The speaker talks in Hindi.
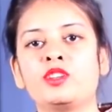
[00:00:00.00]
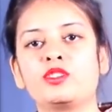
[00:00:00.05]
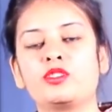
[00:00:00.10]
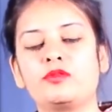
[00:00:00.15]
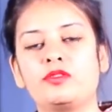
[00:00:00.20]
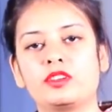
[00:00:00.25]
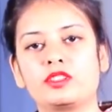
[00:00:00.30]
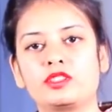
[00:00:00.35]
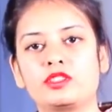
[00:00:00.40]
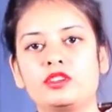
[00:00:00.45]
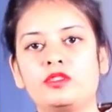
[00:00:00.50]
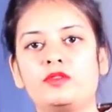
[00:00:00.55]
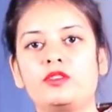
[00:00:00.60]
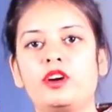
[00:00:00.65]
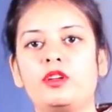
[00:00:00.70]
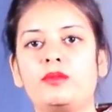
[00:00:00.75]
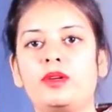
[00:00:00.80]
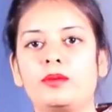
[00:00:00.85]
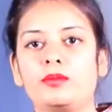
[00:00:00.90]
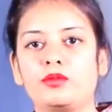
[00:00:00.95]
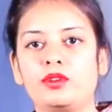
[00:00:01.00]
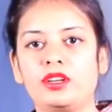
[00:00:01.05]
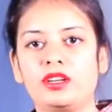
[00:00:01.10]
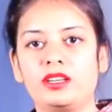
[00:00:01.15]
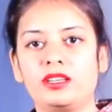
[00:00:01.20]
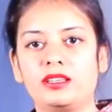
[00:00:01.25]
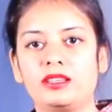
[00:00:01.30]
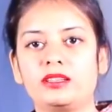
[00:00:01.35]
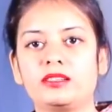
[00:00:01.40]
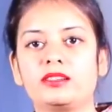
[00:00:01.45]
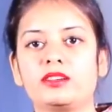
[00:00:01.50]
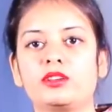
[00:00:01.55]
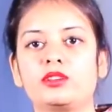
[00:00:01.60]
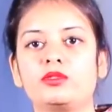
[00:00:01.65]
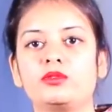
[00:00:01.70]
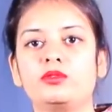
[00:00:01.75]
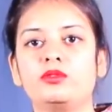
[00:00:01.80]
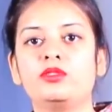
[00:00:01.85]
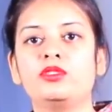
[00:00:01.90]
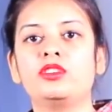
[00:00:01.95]
तो फर्स्ट ऑफ ऑल मैं आपको ये क्लियर कर
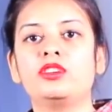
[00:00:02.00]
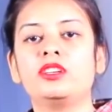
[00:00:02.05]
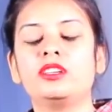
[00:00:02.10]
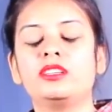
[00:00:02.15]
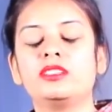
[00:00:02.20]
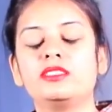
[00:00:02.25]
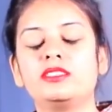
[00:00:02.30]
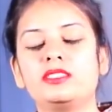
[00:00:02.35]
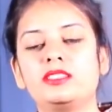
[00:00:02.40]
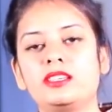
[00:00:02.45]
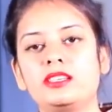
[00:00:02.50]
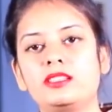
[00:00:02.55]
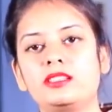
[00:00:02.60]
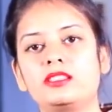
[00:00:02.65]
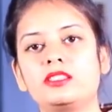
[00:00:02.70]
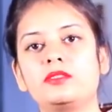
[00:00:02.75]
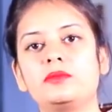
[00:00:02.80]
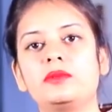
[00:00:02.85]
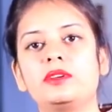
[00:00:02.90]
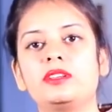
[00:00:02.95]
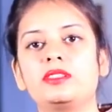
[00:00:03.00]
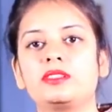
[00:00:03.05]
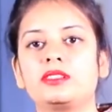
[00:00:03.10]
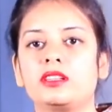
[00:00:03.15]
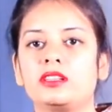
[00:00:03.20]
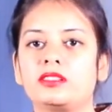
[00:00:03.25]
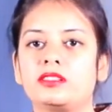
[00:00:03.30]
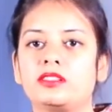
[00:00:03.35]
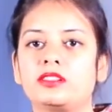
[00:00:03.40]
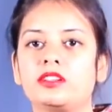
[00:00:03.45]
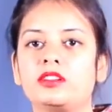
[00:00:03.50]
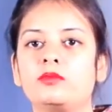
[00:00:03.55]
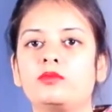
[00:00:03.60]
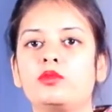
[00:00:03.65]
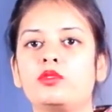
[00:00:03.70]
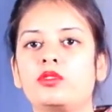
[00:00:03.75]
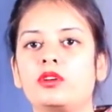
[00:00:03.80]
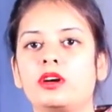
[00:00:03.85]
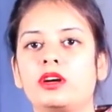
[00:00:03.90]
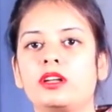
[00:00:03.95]
दूँ जीएसटी में सेल्स रिटर्न
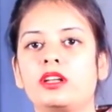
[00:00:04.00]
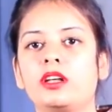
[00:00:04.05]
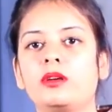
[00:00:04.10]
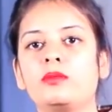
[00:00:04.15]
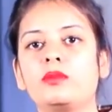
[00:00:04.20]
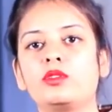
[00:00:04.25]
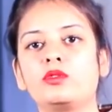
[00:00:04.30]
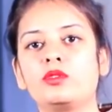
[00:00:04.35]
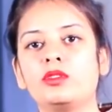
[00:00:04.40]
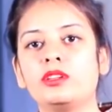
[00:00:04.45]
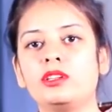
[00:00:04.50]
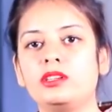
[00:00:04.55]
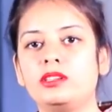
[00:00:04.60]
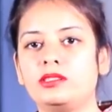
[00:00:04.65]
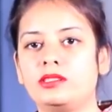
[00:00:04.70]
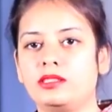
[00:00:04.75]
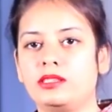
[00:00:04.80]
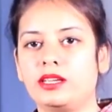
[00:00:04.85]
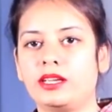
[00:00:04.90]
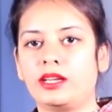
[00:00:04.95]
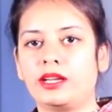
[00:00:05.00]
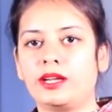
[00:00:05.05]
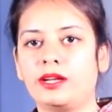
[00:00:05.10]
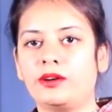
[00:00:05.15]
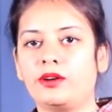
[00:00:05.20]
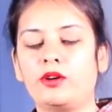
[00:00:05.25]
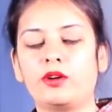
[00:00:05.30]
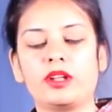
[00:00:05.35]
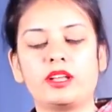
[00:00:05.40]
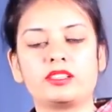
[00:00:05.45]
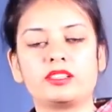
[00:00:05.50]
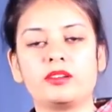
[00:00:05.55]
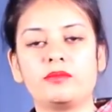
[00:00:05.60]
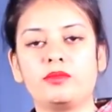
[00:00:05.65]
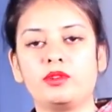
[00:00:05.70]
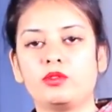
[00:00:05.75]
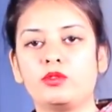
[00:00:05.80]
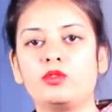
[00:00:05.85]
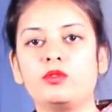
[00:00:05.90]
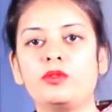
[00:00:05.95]
बुक करना बिल्कुल ईजी है और ऐसा
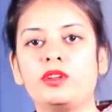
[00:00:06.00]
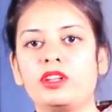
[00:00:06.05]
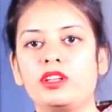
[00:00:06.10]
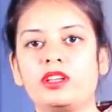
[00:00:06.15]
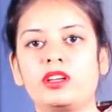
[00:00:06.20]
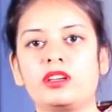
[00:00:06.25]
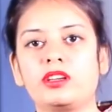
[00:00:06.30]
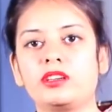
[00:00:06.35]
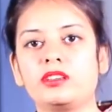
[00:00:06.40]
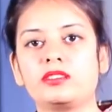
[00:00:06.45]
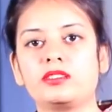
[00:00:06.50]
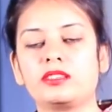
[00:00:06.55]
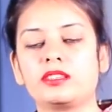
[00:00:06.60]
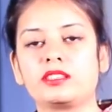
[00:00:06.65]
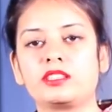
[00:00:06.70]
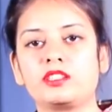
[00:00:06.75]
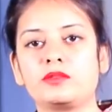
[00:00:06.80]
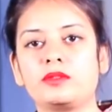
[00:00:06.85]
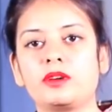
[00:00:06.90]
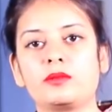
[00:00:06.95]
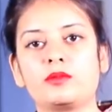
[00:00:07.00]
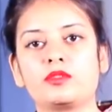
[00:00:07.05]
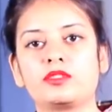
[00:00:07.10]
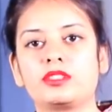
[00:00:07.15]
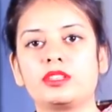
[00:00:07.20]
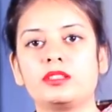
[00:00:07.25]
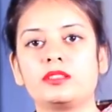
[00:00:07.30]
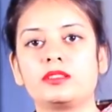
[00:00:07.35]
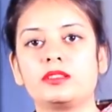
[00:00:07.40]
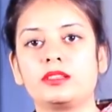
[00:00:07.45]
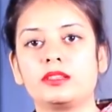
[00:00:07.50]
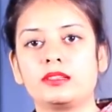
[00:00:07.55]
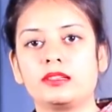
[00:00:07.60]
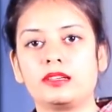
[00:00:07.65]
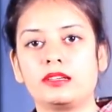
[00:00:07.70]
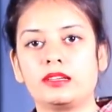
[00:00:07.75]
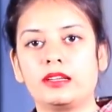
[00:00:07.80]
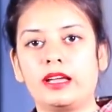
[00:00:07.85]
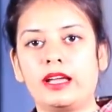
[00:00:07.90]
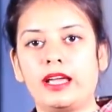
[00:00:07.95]
बिल्कुल भी नहीं है कि जीएसटी में आपको सेल्स रिटर्न
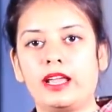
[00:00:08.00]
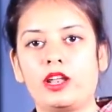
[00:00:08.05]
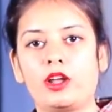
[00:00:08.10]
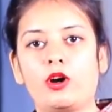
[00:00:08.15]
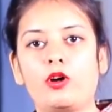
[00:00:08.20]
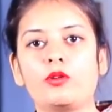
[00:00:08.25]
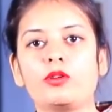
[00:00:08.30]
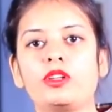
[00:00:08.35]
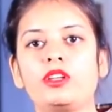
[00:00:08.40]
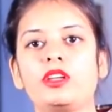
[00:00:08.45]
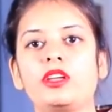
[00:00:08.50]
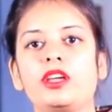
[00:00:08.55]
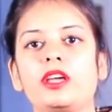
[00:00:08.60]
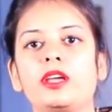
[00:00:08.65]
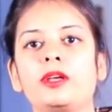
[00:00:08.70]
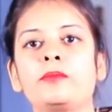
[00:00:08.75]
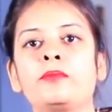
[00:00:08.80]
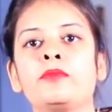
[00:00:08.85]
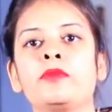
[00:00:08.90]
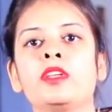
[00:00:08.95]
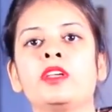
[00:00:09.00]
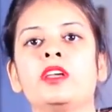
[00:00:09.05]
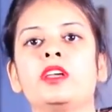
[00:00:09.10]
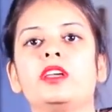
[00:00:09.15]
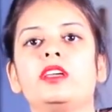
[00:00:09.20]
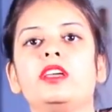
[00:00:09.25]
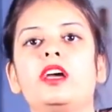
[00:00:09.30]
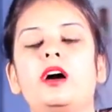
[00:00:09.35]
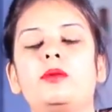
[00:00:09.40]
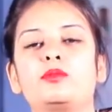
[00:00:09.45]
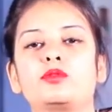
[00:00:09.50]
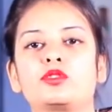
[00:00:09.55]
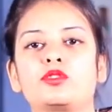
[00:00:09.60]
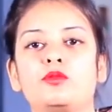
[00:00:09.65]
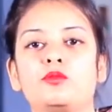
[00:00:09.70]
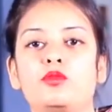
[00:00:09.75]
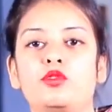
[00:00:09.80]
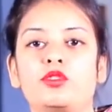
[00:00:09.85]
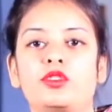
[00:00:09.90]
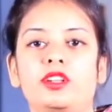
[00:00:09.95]
करना अलाउ नहीं है या आप
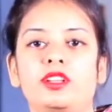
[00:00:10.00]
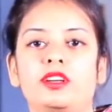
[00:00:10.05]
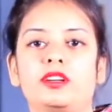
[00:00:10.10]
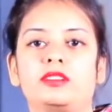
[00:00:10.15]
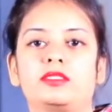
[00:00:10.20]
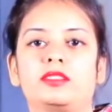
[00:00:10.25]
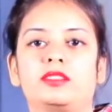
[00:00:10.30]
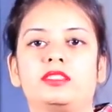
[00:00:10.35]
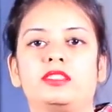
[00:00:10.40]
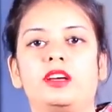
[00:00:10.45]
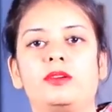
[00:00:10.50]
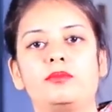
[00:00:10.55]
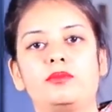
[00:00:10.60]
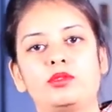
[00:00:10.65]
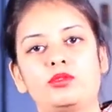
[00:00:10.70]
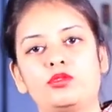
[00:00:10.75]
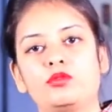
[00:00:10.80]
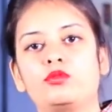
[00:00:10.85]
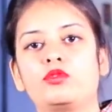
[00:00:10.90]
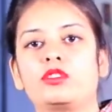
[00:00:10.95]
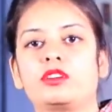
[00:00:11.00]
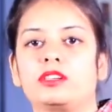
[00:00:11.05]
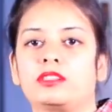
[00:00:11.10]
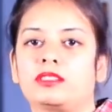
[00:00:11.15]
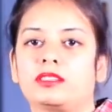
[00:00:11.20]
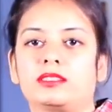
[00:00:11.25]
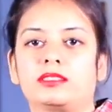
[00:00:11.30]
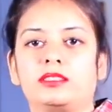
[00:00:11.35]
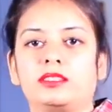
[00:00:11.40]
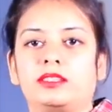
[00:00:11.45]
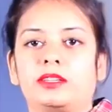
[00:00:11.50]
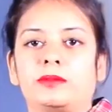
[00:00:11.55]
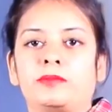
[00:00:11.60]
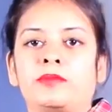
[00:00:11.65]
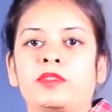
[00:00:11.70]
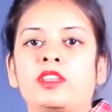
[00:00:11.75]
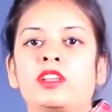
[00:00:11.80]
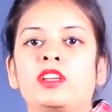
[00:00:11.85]
उसको बुक नहीं कर सकते आप बिल्कुल बुक कर सकते हैं